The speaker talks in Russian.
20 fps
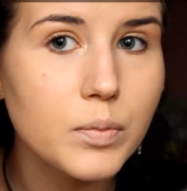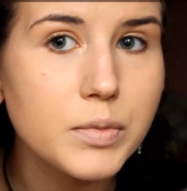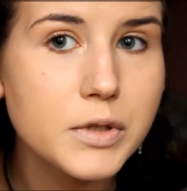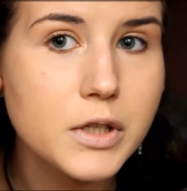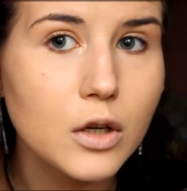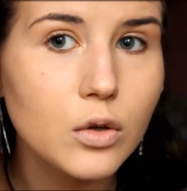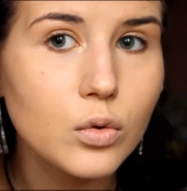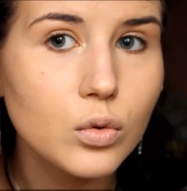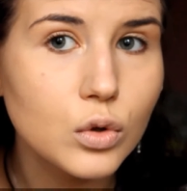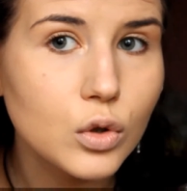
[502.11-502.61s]

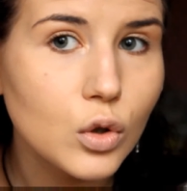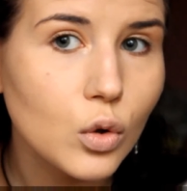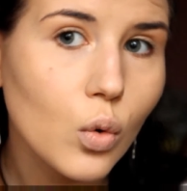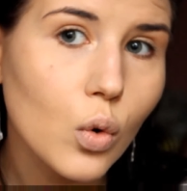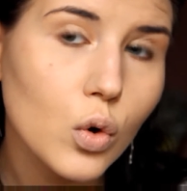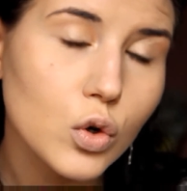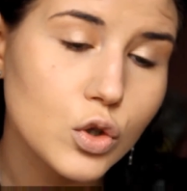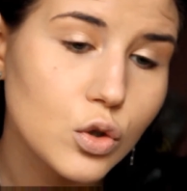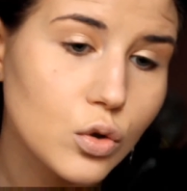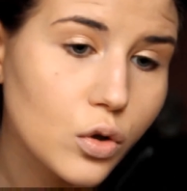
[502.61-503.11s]
абсолютно
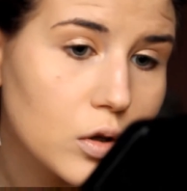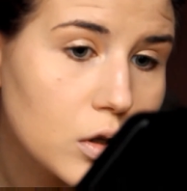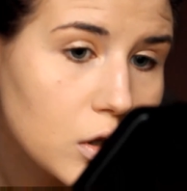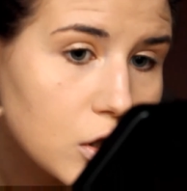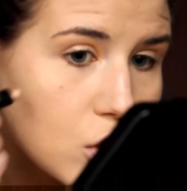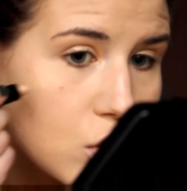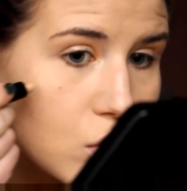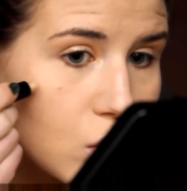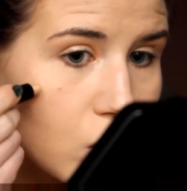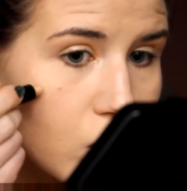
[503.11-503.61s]
кожу
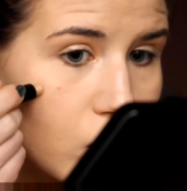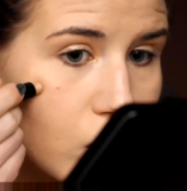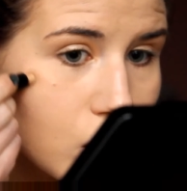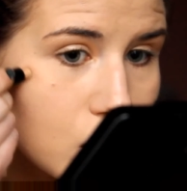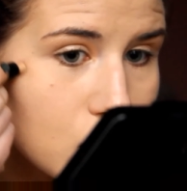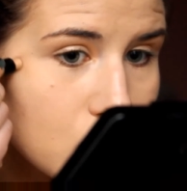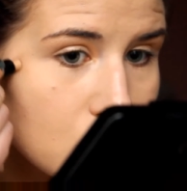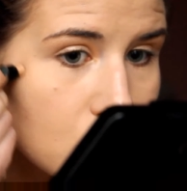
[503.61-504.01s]
наношу вот